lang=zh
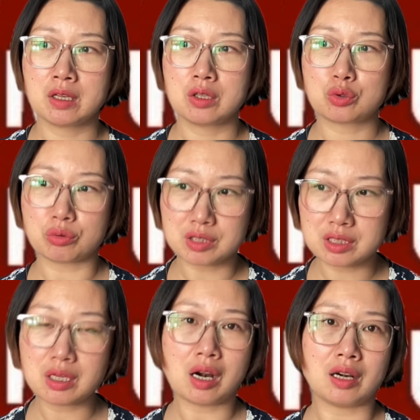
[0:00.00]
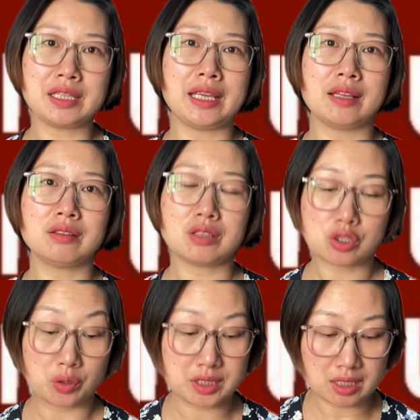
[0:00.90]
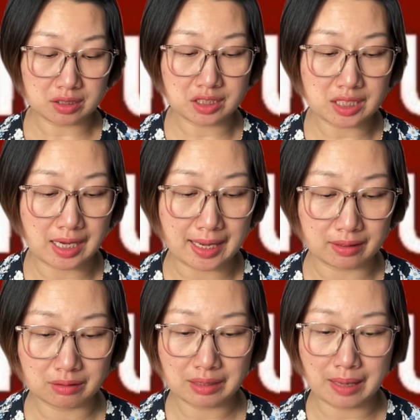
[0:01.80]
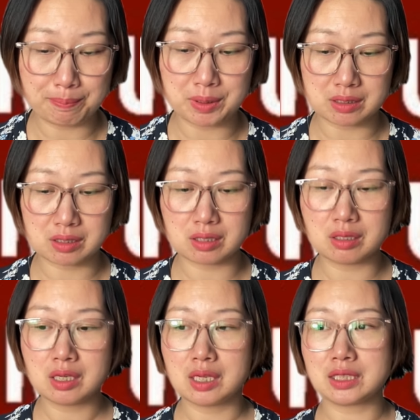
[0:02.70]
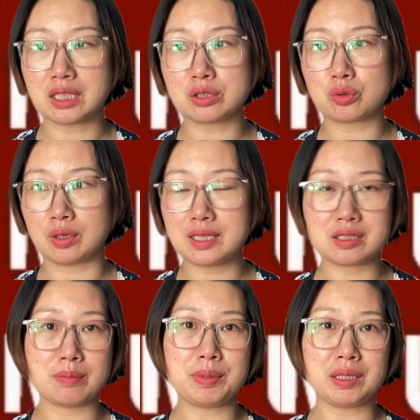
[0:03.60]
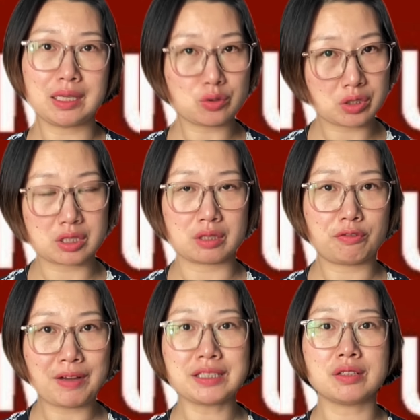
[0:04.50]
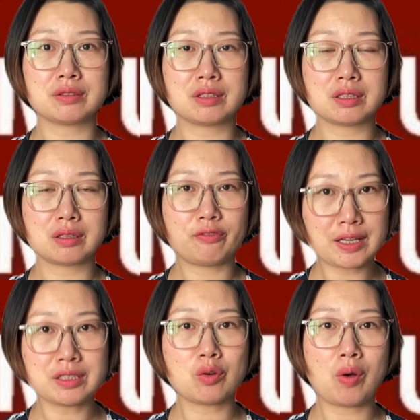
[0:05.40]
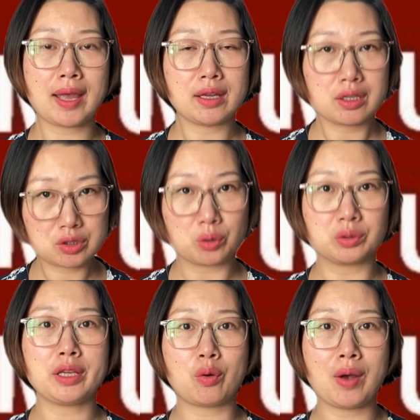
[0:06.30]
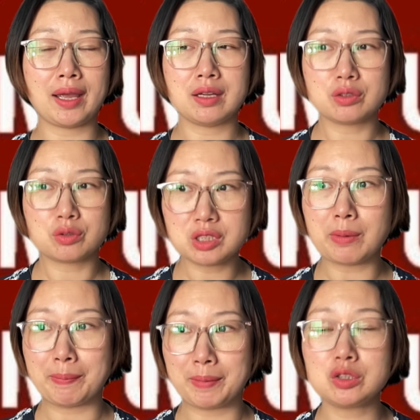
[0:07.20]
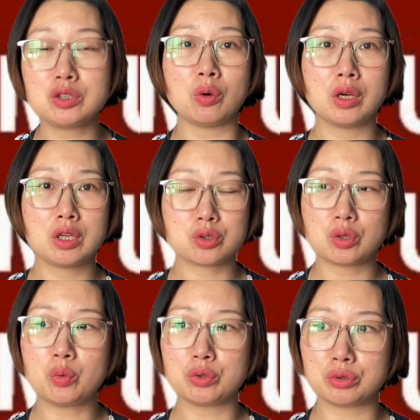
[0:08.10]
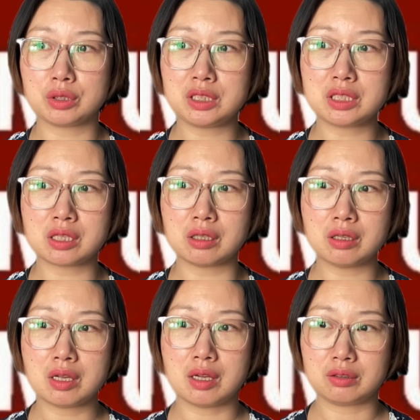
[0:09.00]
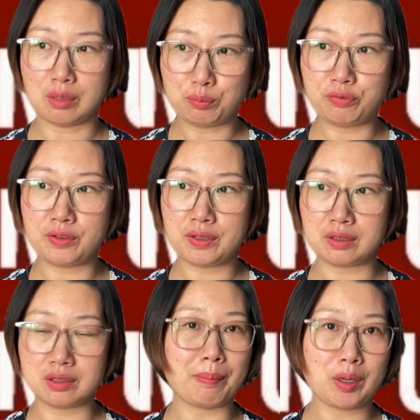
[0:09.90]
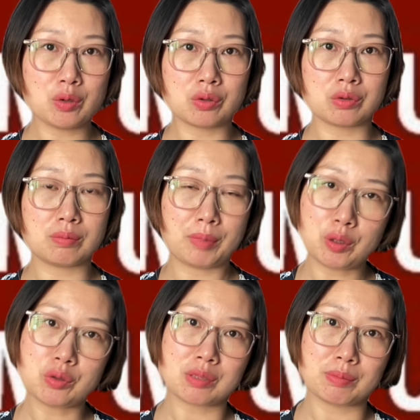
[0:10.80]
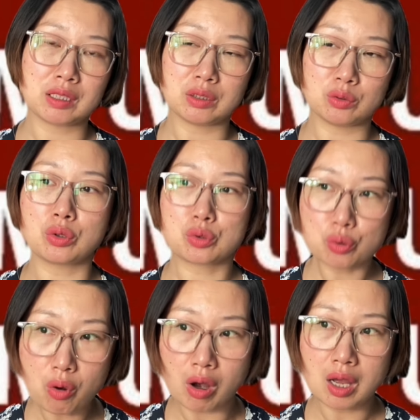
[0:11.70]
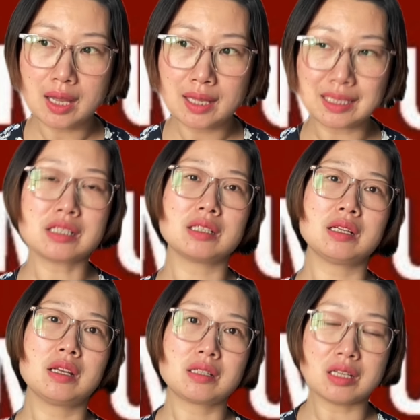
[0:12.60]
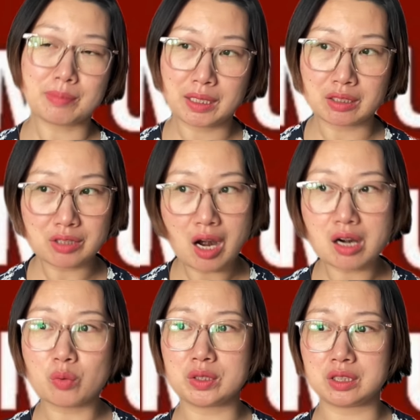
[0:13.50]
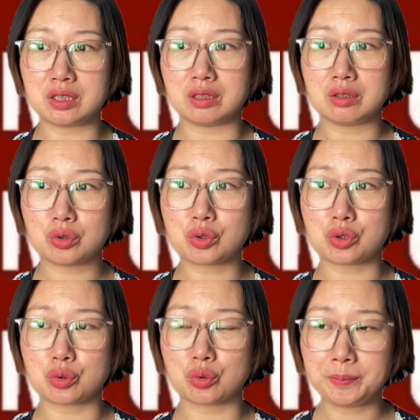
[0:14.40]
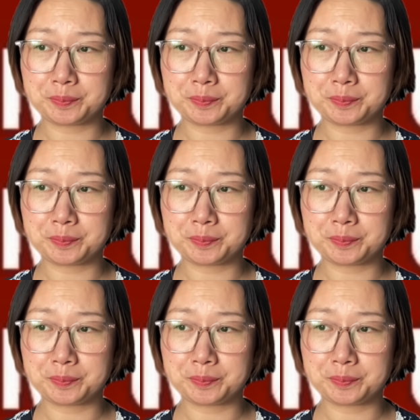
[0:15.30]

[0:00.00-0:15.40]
总之而言，首先胰腺癌它本身像这种类似的病，它就是发现发现快，走的也快，就基本没救。所以我觉得医生的部分也没有没有什么很多的错。但是呢，这里面的第二个问题就是说，